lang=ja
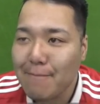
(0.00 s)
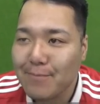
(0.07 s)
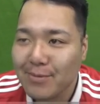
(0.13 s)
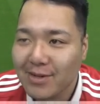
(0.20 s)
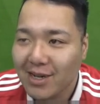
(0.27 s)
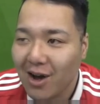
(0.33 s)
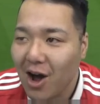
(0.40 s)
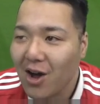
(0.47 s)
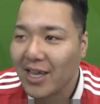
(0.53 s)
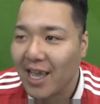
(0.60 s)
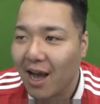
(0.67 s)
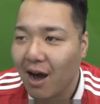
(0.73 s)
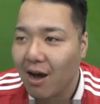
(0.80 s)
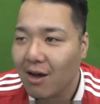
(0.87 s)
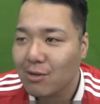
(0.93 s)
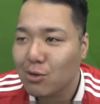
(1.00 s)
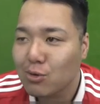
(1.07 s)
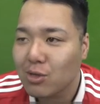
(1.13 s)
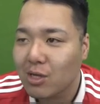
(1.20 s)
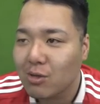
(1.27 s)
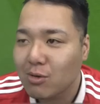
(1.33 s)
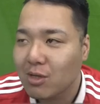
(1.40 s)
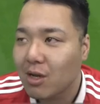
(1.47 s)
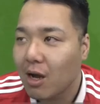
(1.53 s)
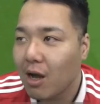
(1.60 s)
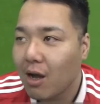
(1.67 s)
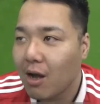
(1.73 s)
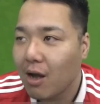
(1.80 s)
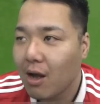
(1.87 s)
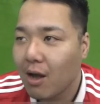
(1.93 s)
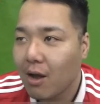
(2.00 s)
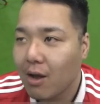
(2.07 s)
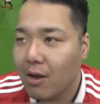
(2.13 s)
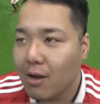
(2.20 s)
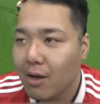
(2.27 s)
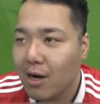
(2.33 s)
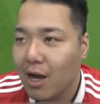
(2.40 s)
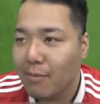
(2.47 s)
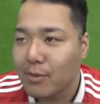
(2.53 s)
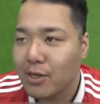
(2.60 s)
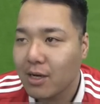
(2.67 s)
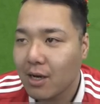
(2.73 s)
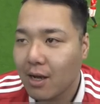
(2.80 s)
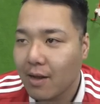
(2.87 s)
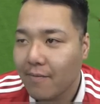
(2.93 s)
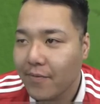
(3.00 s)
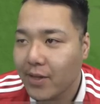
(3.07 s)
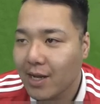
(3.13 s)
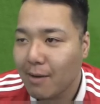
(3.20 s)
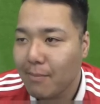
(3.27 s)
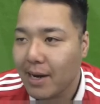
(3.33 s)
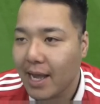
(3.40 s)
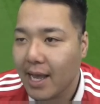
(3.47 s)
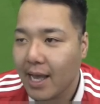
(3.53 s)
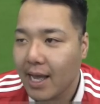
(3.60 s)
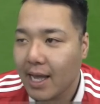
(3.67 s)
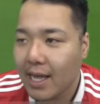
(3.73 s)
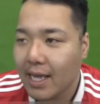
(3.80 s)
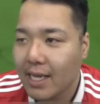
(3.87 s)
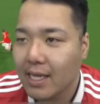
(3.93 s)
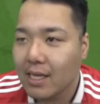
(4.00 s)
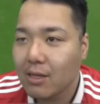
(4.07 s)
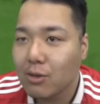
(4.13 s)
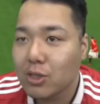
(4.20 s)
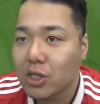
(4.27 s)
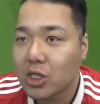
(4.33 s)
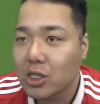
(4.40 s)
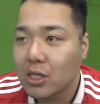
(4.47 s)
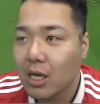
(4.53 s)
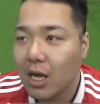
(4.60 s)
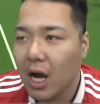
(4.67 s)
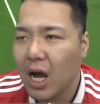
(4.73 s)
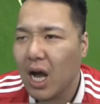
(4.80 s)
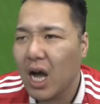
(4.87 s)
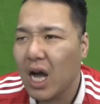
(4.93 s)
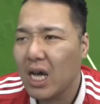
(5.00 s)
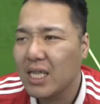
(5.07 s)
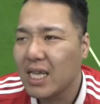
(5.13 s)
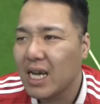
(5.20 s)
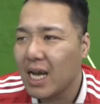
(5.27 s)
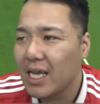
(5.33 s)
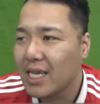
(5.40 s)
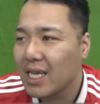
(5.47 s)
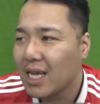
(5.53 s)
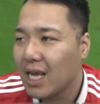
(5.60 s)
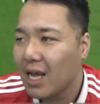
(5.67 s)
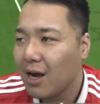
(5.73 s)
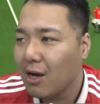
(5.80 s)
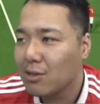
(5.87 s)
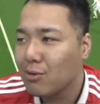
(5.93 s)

プ。オッケー。あ、取った取った。ラム頑張れ。よし。あー、でかい。あ、